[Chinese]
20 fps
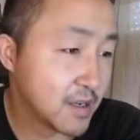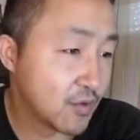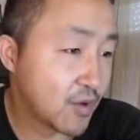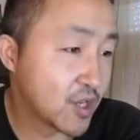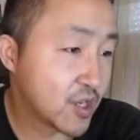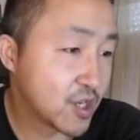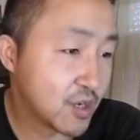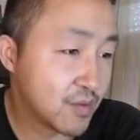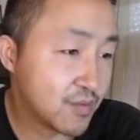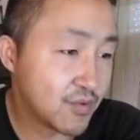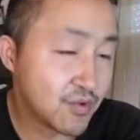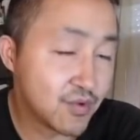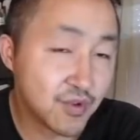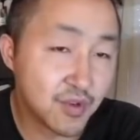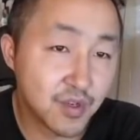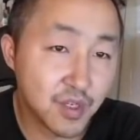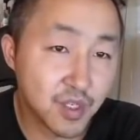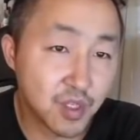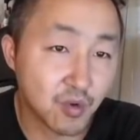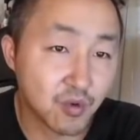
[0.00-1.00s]
外交
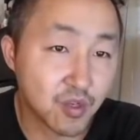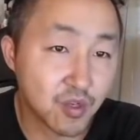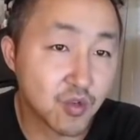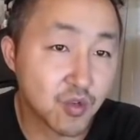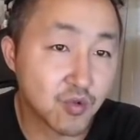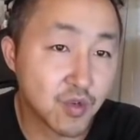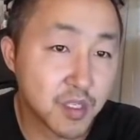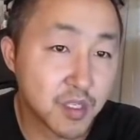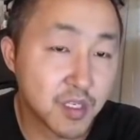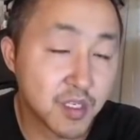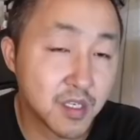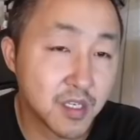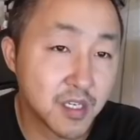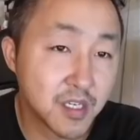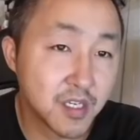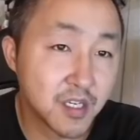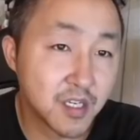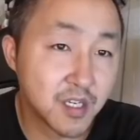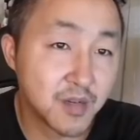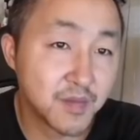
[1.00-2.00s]
部总是说自己
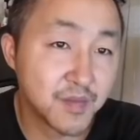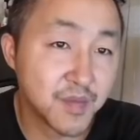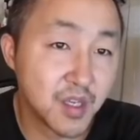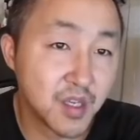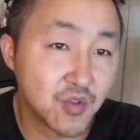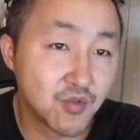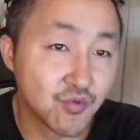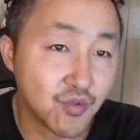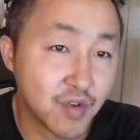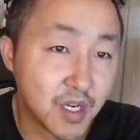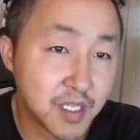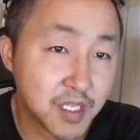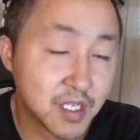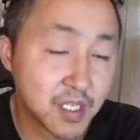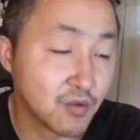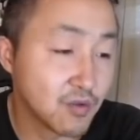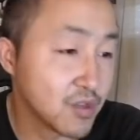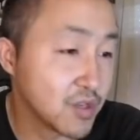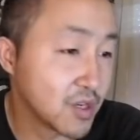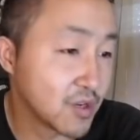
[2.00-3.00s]
是一个民主啊、
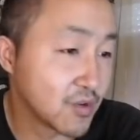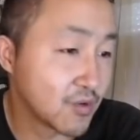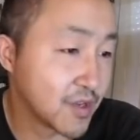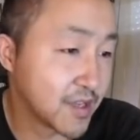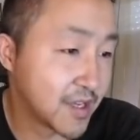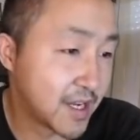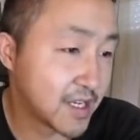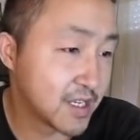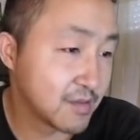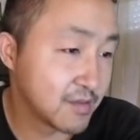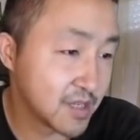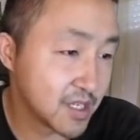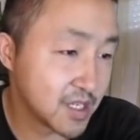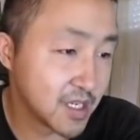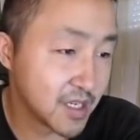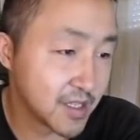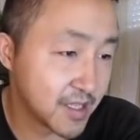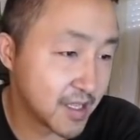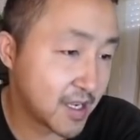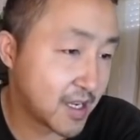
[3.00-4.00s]
自由的国家，是不
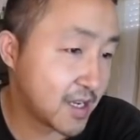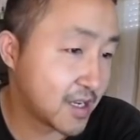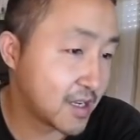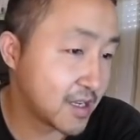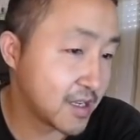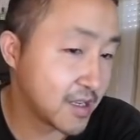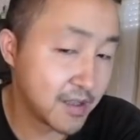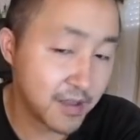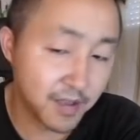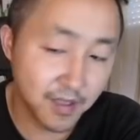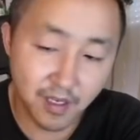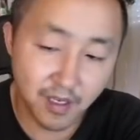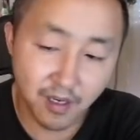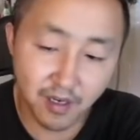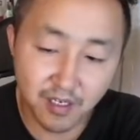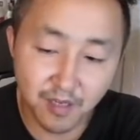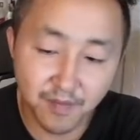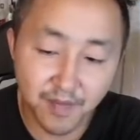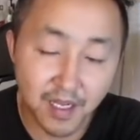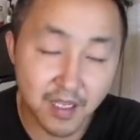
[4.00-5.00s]
是？那你
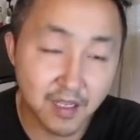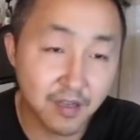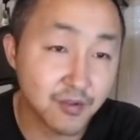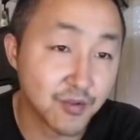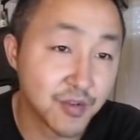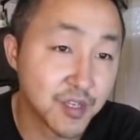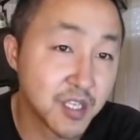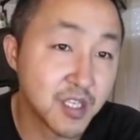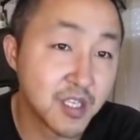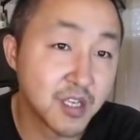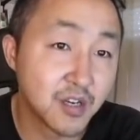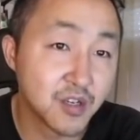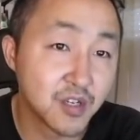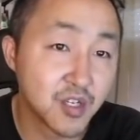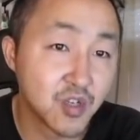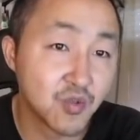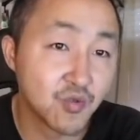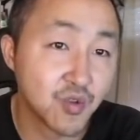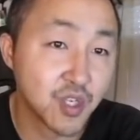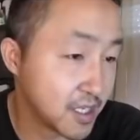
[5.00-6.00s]
要是把这种新疆的
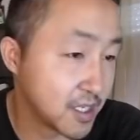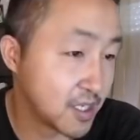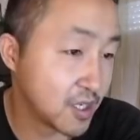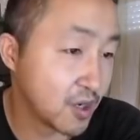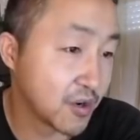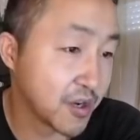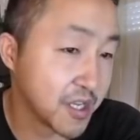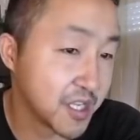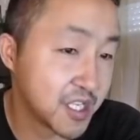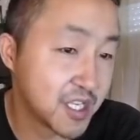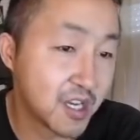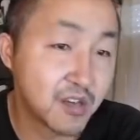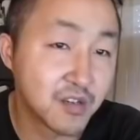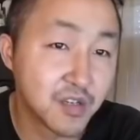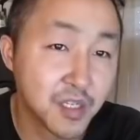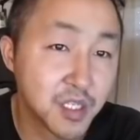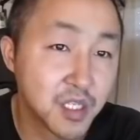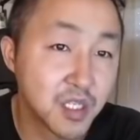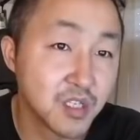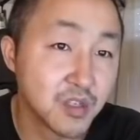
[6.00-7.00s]
事务交给疆
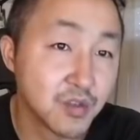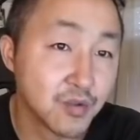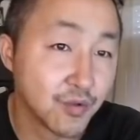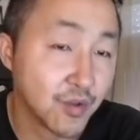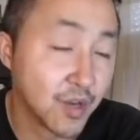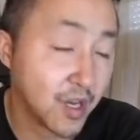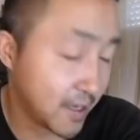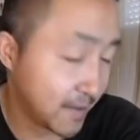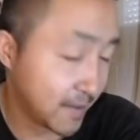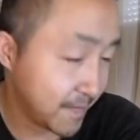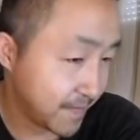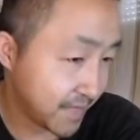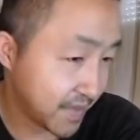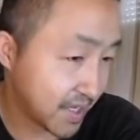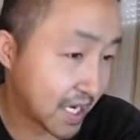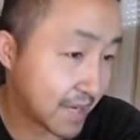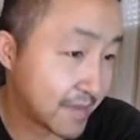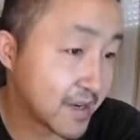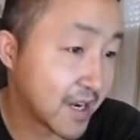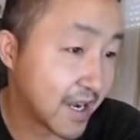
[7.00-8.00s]
人自觉，你
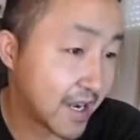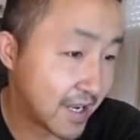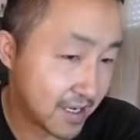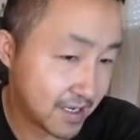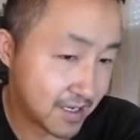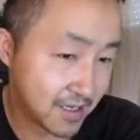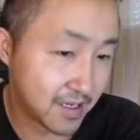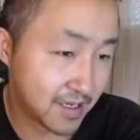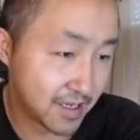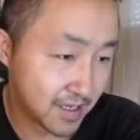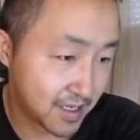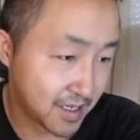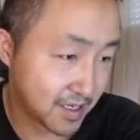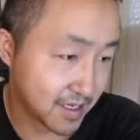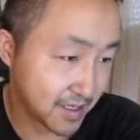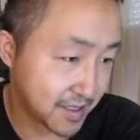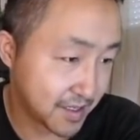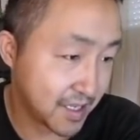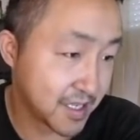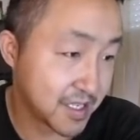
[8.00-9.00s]
敢不敢
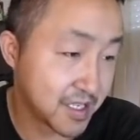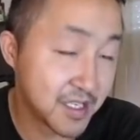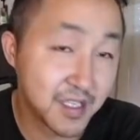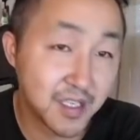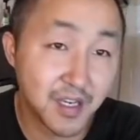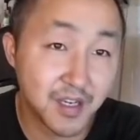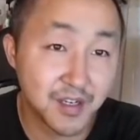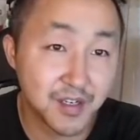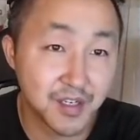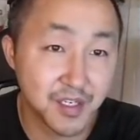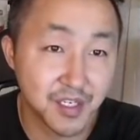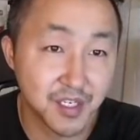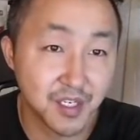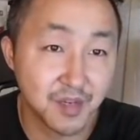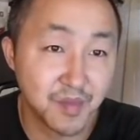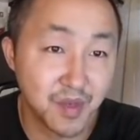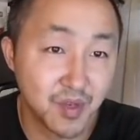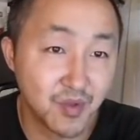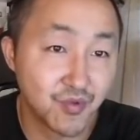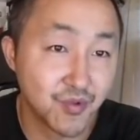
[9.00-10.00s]
啊？在新疆实
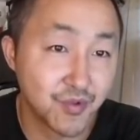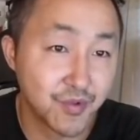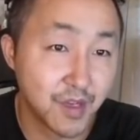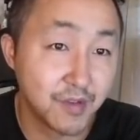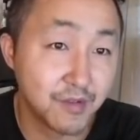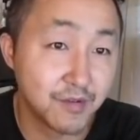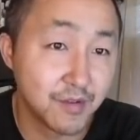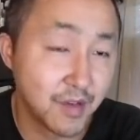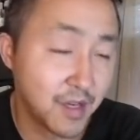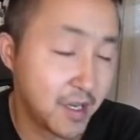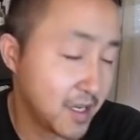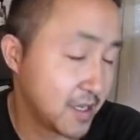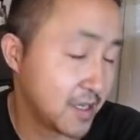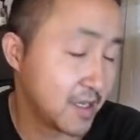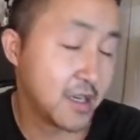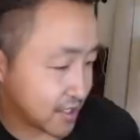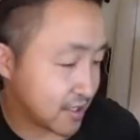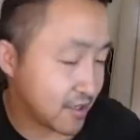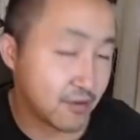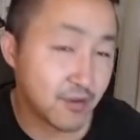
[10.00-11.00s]
行民主选举，
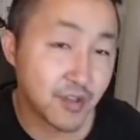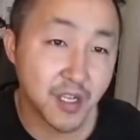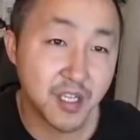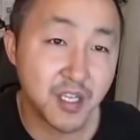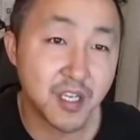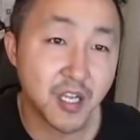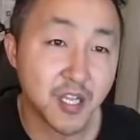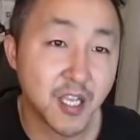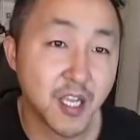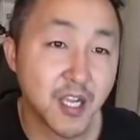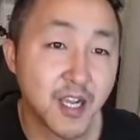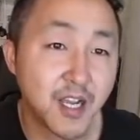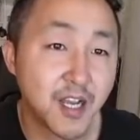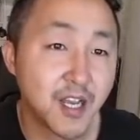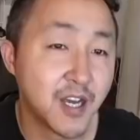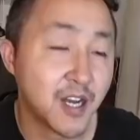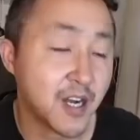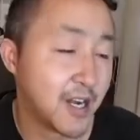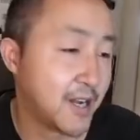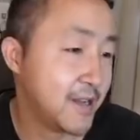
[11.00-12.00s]
这有点异想天开
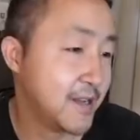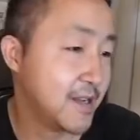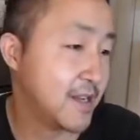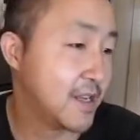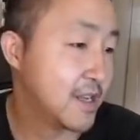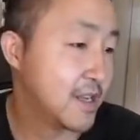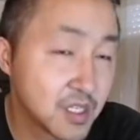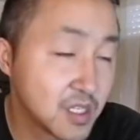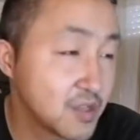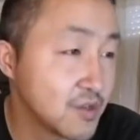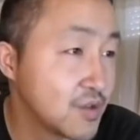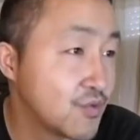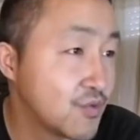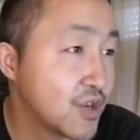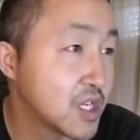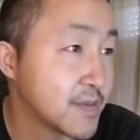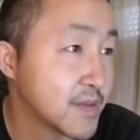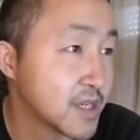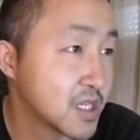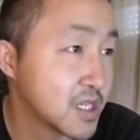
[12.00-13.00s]
了啊！至于
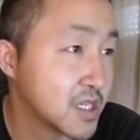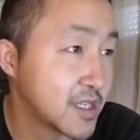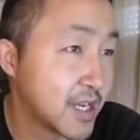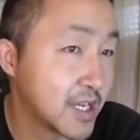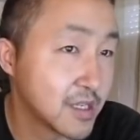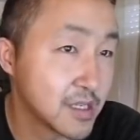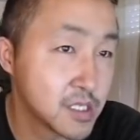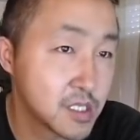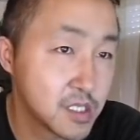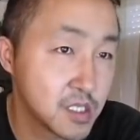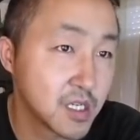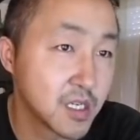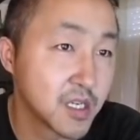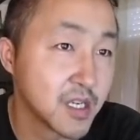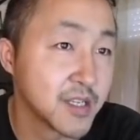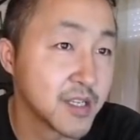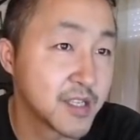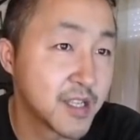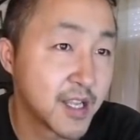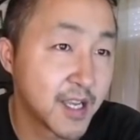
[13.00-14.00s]
为什么制裁这四个
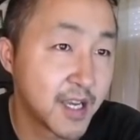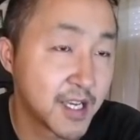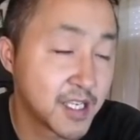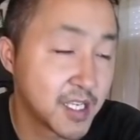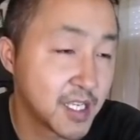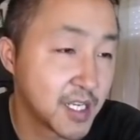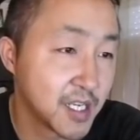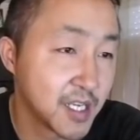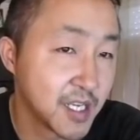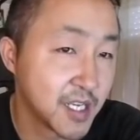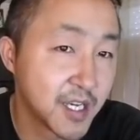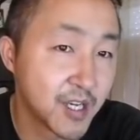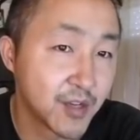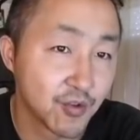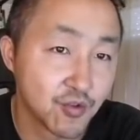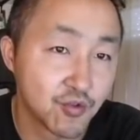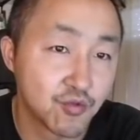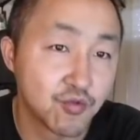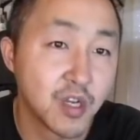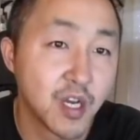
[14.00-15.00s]
人，大家心里应该
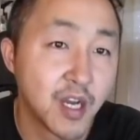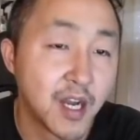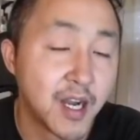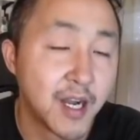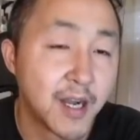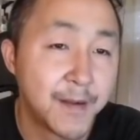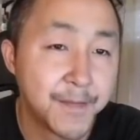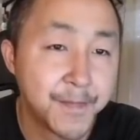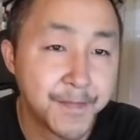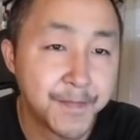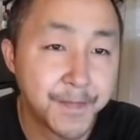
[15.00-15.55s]
有数了啊！